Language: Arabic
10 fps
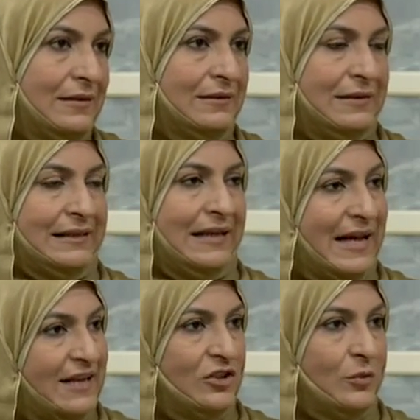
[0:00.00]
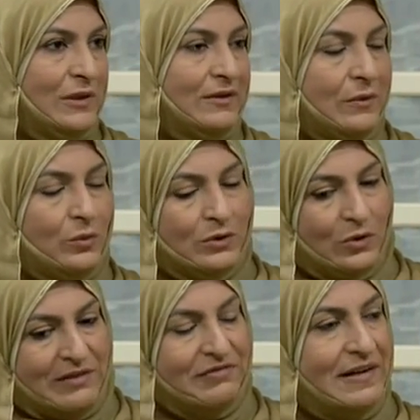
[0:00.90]
يعني الحاجة
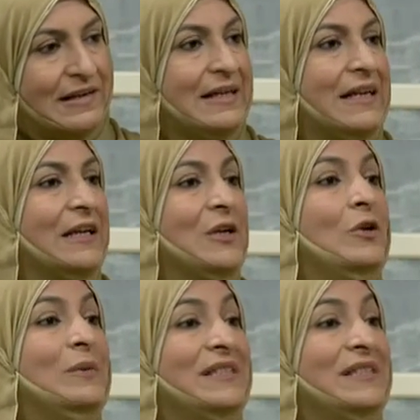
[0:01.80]
والضعفاء انهم